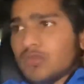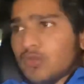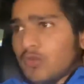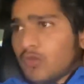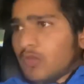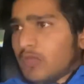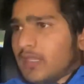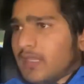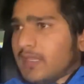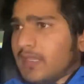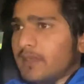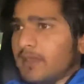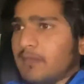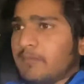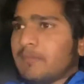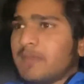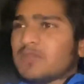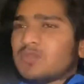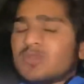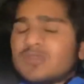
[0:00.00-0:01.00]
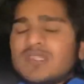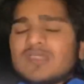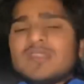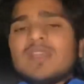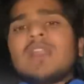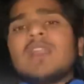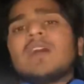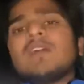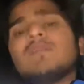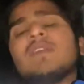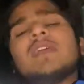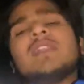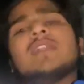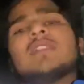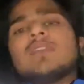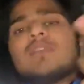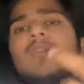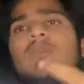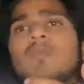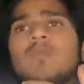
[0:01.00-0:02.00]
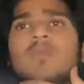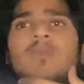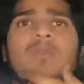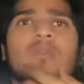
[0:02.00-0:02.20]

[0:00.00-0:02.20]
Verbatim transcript: तो लेकिन अब मैं सोचा चल लगवा लेता हूँ